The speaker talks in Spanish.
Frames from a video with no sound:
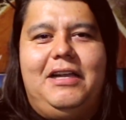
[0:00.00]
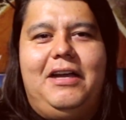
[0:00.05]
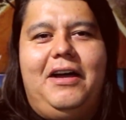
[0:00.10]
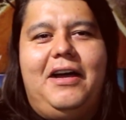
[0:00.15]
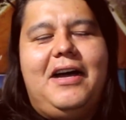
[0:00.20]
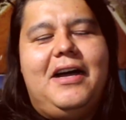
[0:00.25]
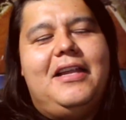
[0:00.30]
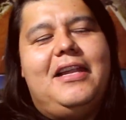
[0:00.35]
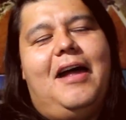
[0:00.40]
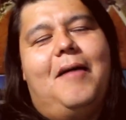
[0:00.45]

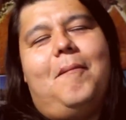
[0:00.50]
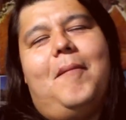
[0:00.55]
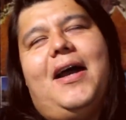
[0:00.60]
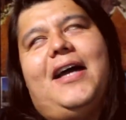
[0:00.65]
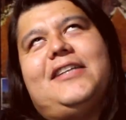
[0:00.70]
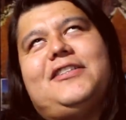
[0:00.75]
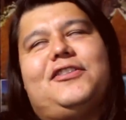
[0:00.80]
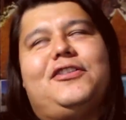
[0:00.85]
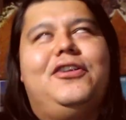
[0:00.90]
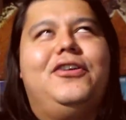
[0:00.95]
¡Ah, la
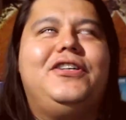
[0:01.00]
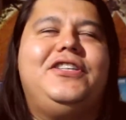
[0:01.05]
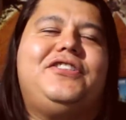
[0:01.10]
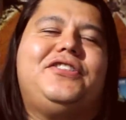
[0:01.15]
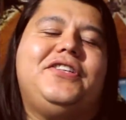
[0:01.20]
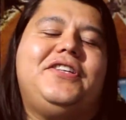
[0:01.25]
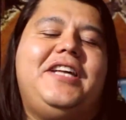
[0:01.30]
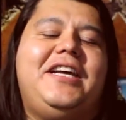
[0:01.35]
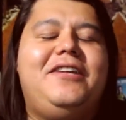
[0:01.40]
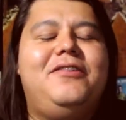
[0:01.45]
Mars lo
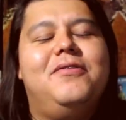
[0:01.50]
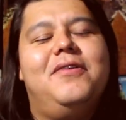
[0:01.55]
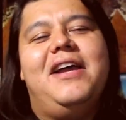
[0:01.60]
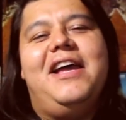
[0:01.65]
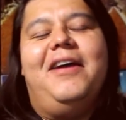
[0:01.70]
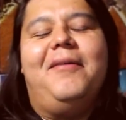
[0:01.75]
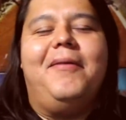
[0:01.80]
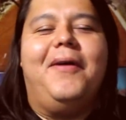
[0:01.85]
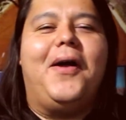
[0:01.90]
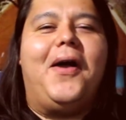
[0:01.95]
hizo de
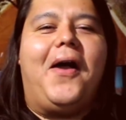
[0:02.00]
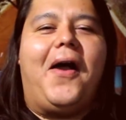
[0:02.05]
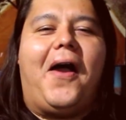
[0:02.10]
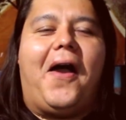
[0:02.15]
nuevo!